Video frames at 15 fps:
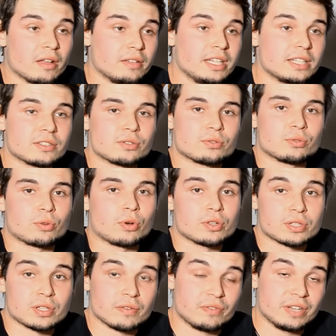
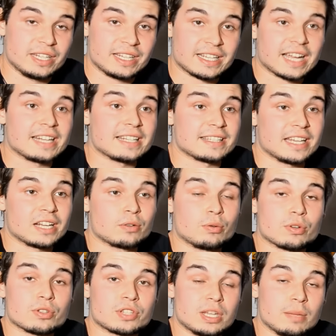Nichtsdestotrotz finde ich ein sehr
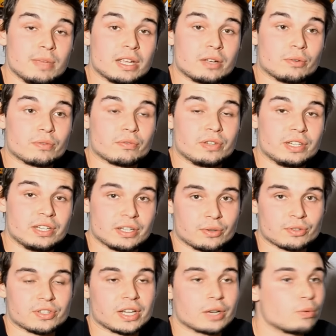cooles Gimmick und finde ich
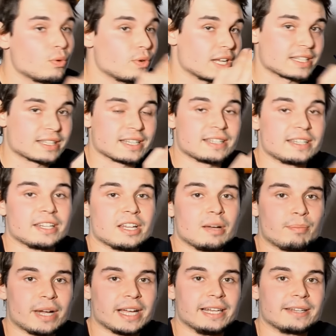auch sehr cool, dass das hier
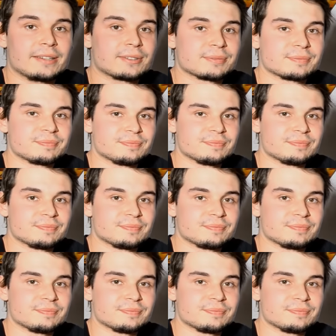dabei liegt.